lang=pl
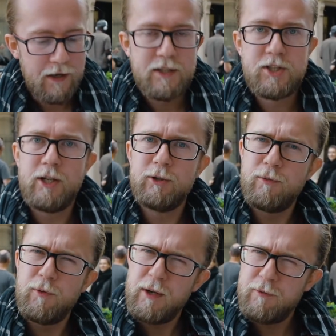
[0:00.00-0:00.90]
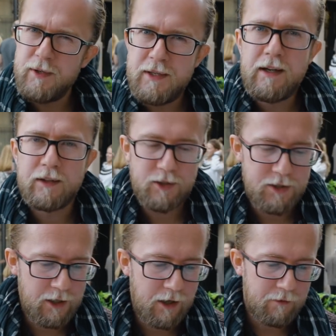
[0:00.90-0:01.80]
Z czego to w ogóle wynika, to
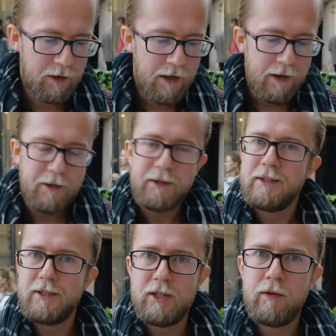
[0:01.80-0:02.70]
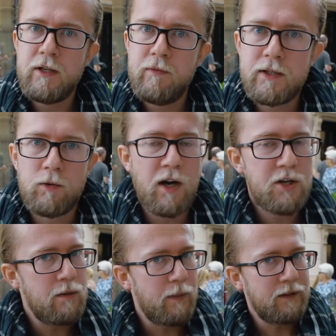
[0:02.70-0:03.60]
jest ciekawe co ciekawe nie wiedzą.
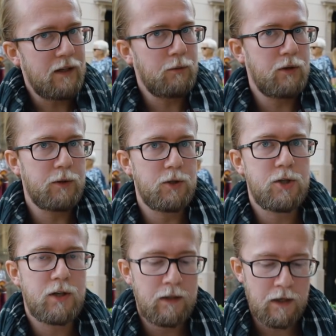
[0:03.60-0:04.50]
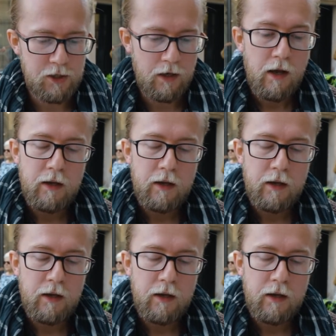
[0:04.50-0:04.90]
Każdy materiał działa troszeczkę inaczej.